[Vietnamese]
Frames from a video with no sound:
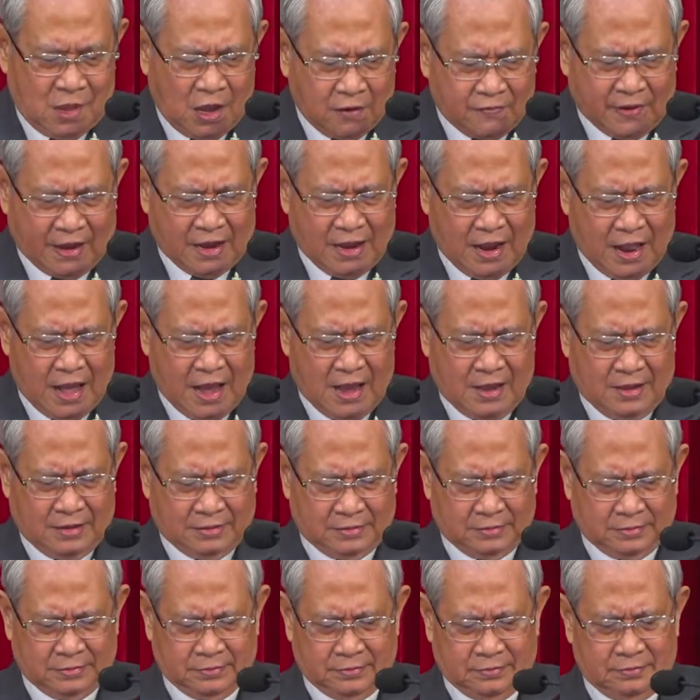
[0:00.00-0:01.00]
Như vậy
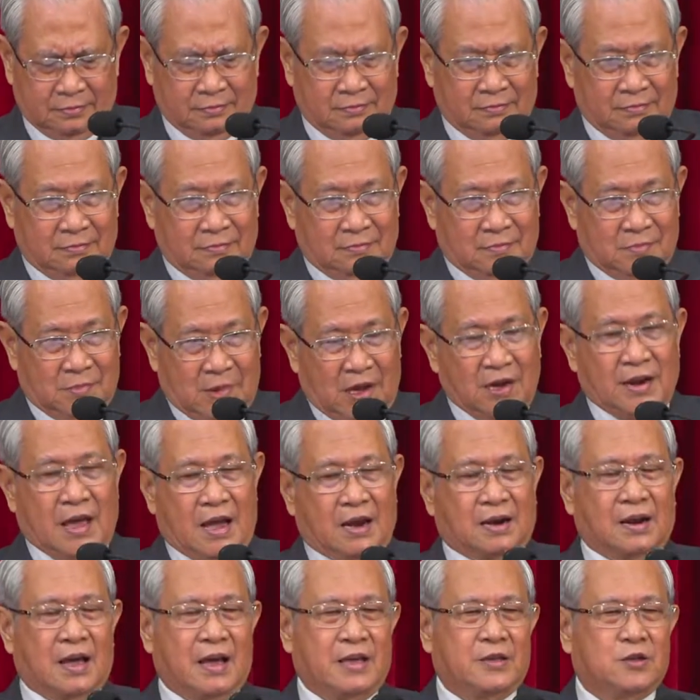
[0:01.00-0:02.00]
là chân
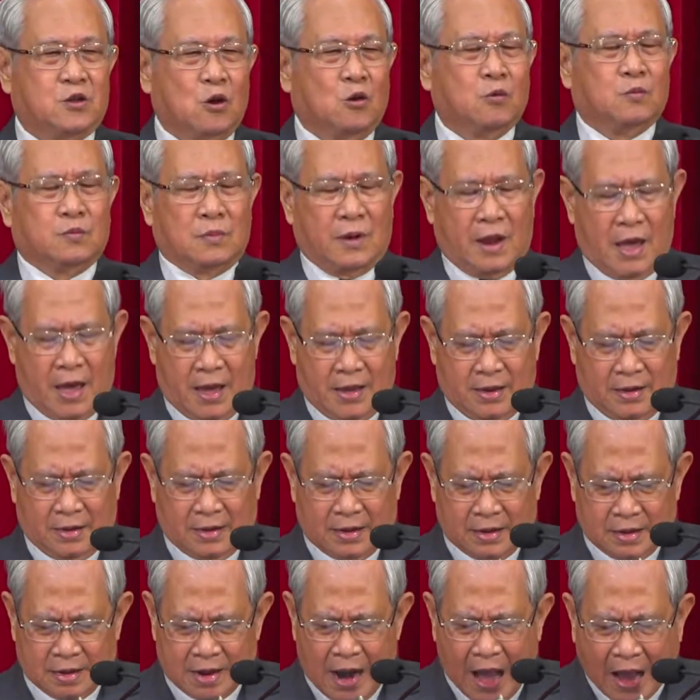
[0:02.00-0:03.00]
đèn này dùng
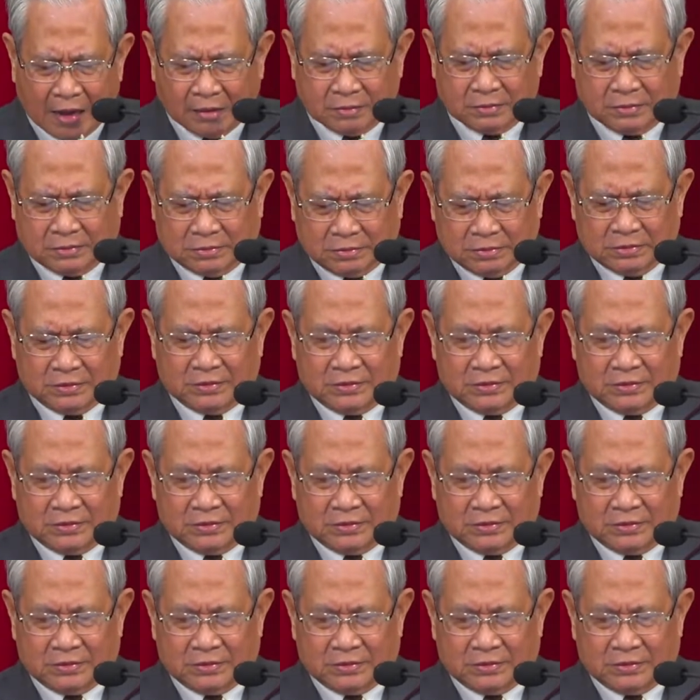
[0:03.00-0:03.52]
để đặt